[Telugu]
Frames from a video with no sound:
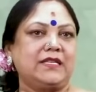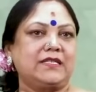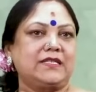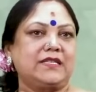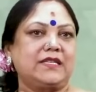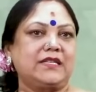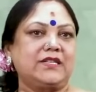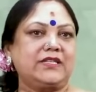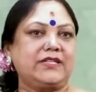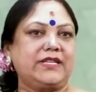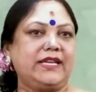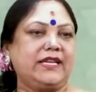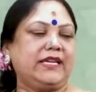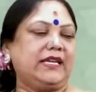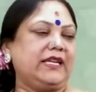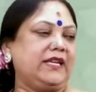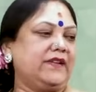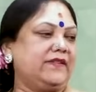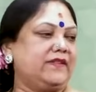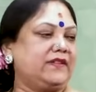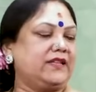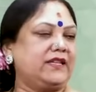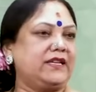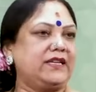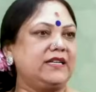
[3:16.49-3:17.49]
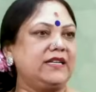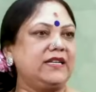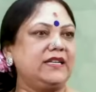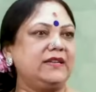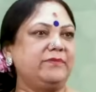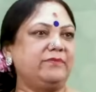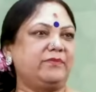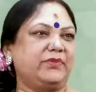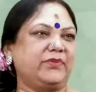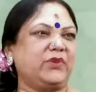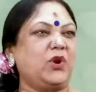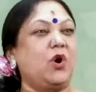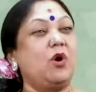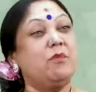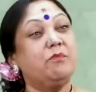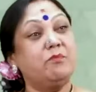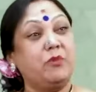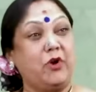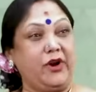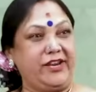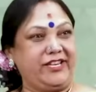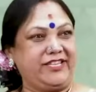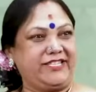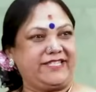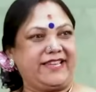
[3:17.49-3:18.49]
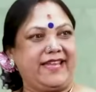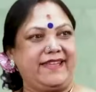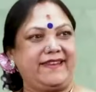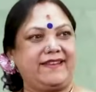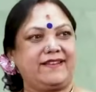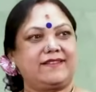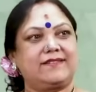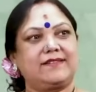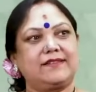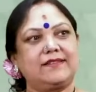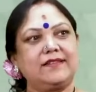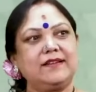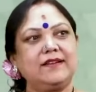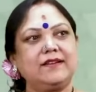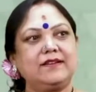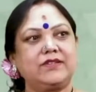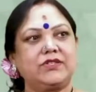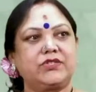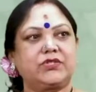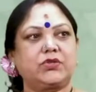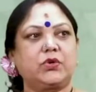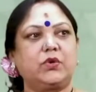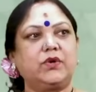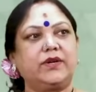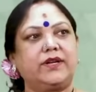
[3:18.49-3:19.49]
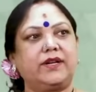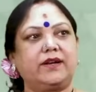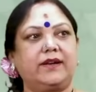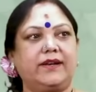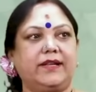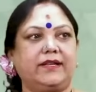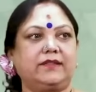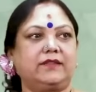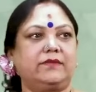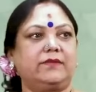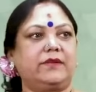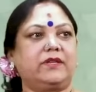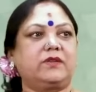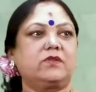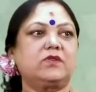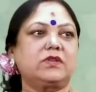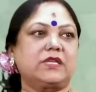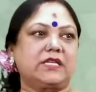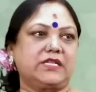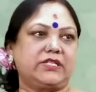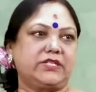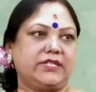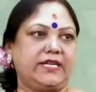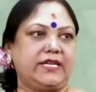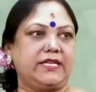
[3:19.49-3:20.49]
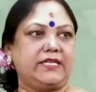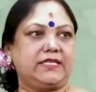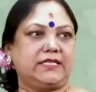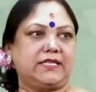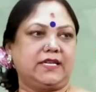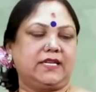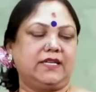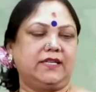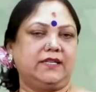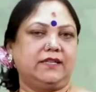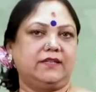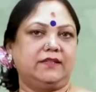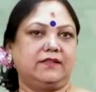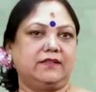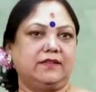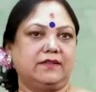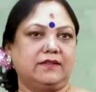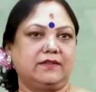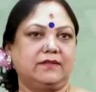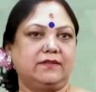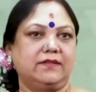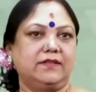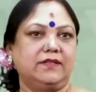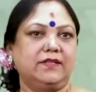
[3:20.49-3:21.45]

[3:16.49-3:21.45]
సరే శేఖర్ ఏమన్నారంటే టామ్ బాయ్స్ క్యారెక్టర్ కదా షోల్డర్ లెంగ్త్ వరకు కట్ చేయించాలి అన్నారు